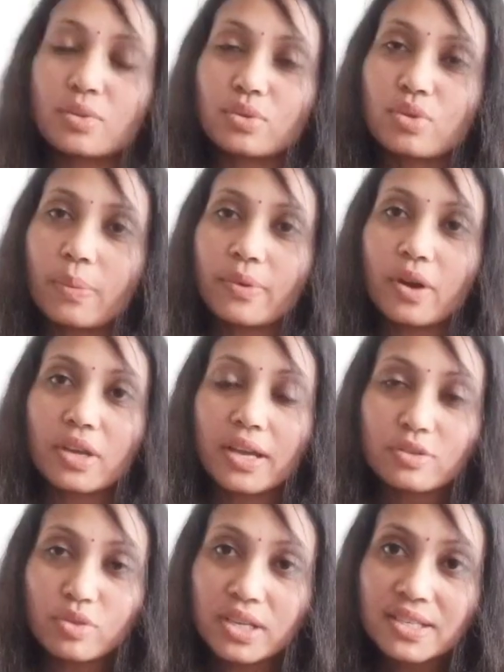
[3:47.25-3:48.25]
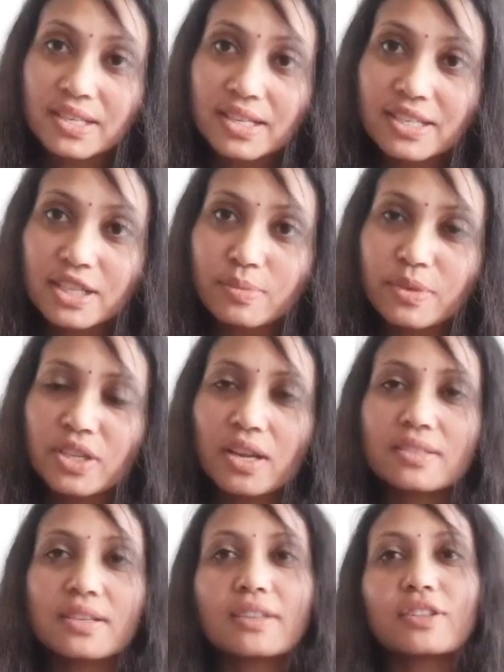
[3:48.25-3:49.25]
दोस्तों आप एजुकेशन के क्षेत्र में
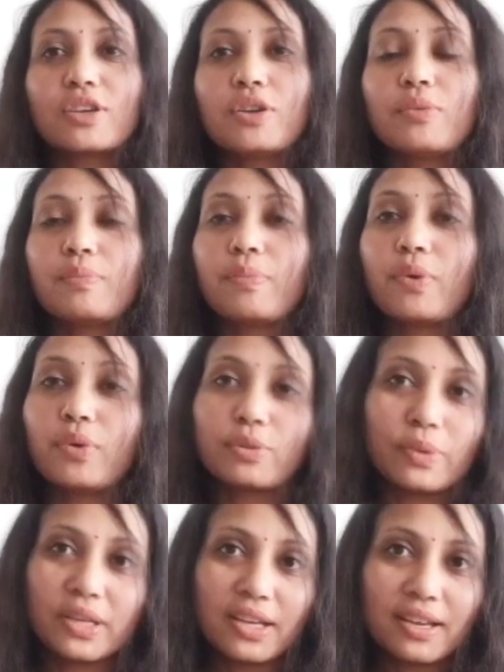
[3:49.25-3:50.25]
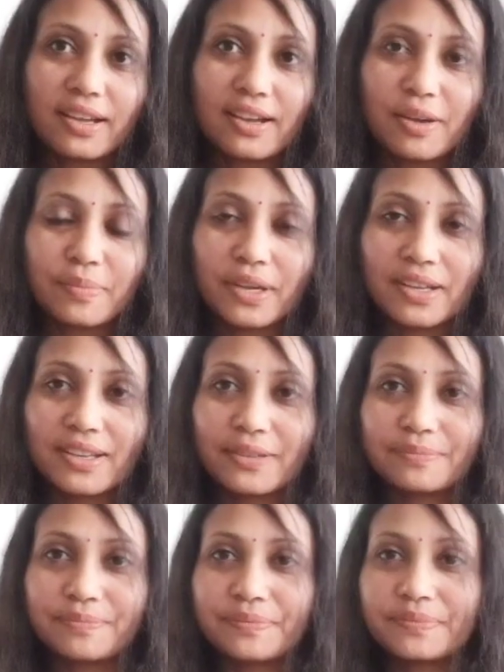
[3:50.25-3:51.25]
जाना चाहते हैं बहुत बढ़िया रहेगा आपके
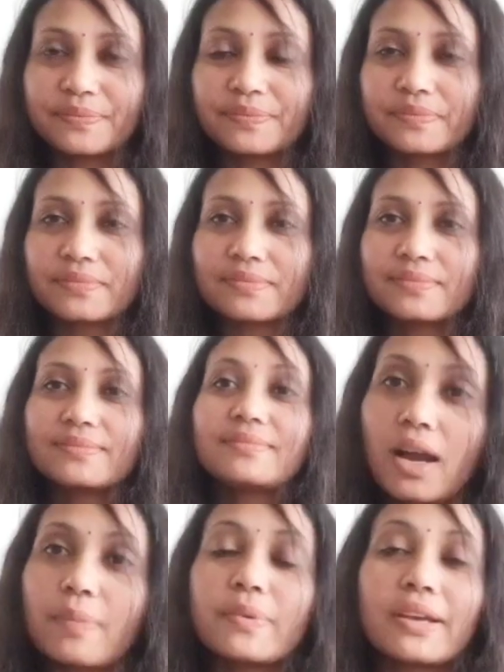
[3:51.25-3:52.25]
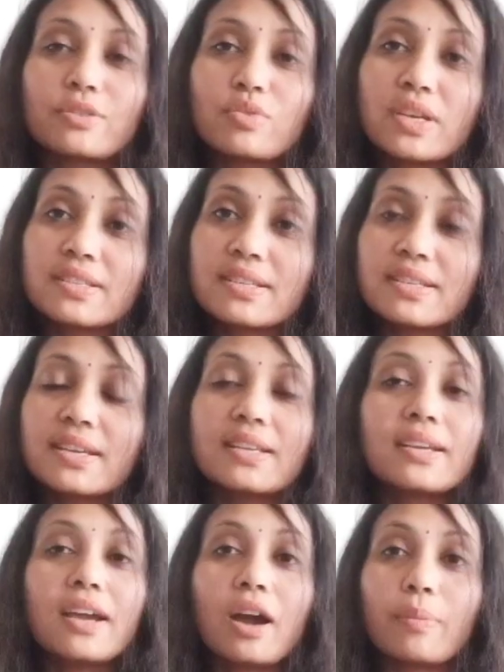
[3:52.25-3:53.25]
लिए आप एजुकेशन के
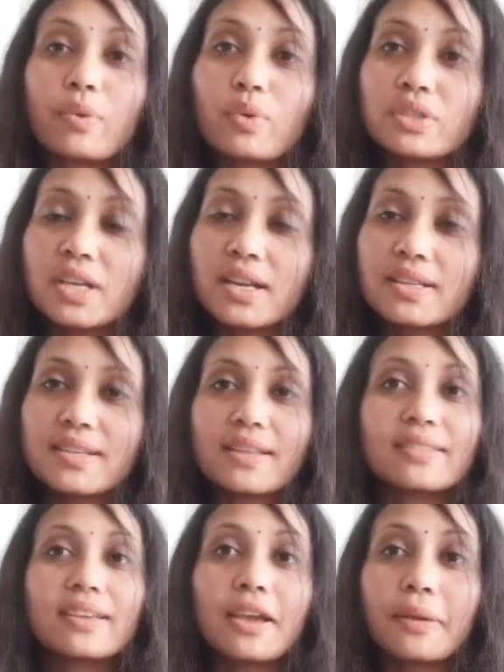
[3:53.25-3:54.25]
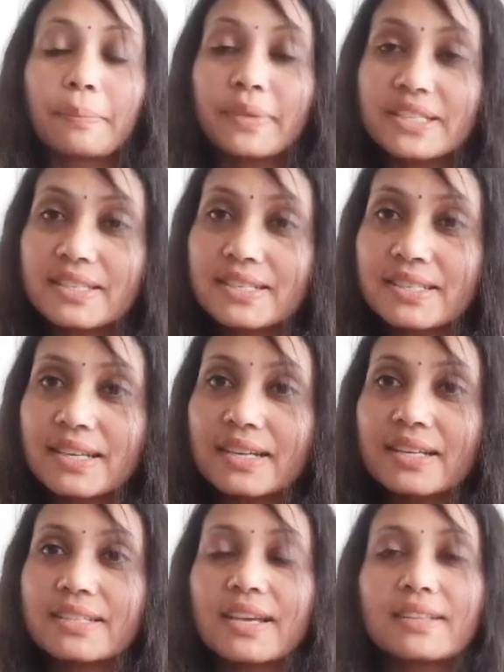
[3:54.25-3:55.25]
लिए अब्रोड जाना चाहते हैं बिजनेस
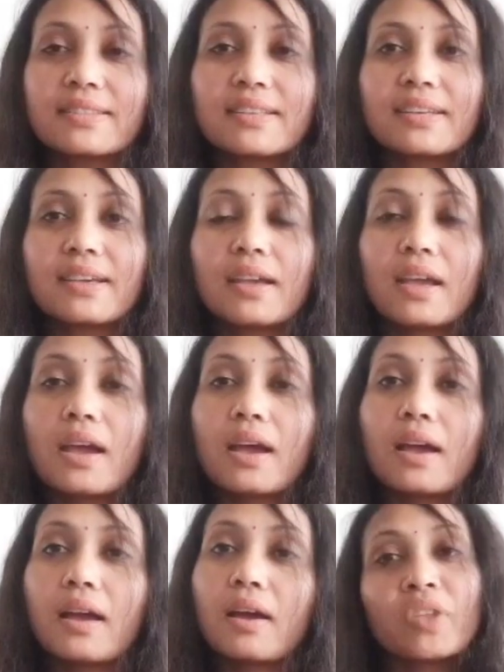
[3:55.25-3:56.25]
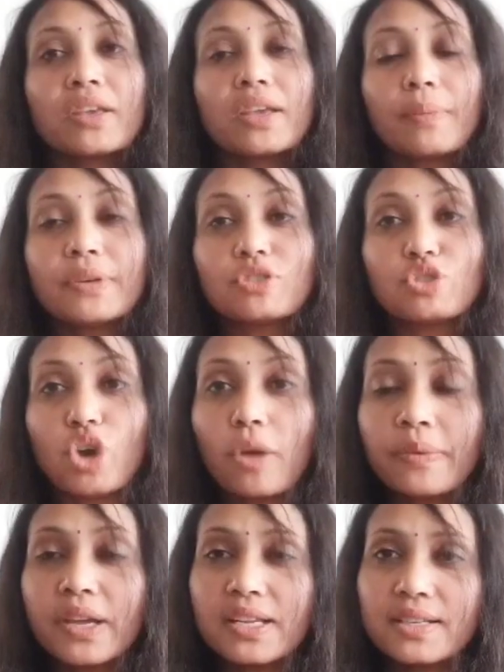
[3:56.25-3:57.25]
करना चाहते हैं या फिर
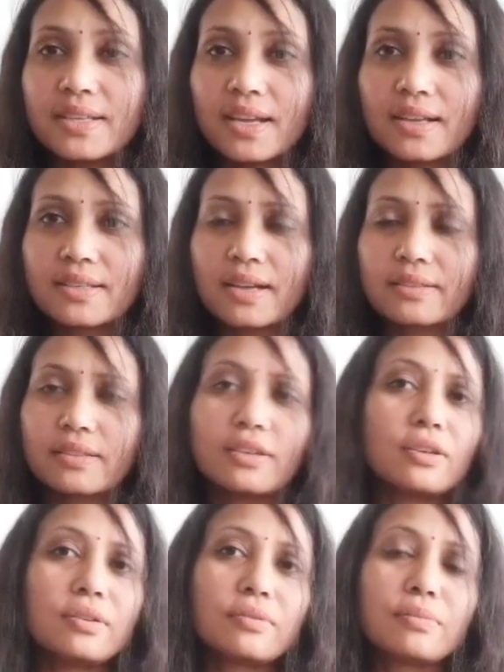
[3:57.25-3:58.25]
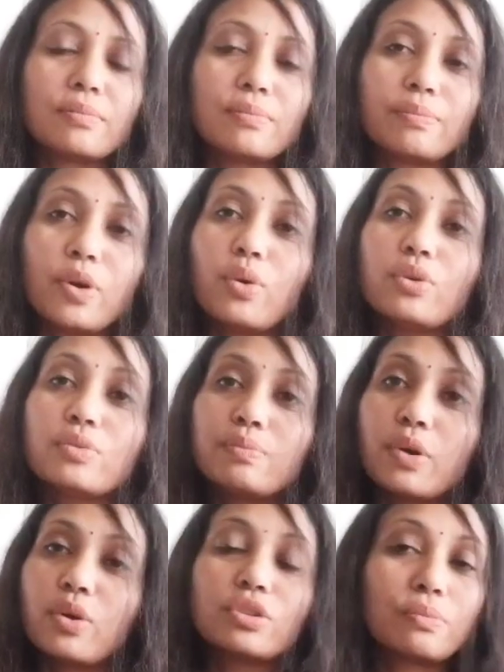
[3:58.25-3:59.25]
जॉब के लिए जाना चाहते हैं बहुत
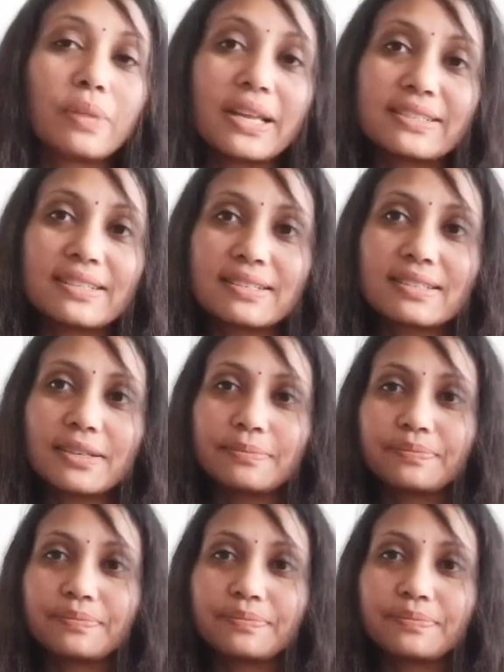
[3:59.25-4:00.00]
बहुत ब्लेसिंग्स है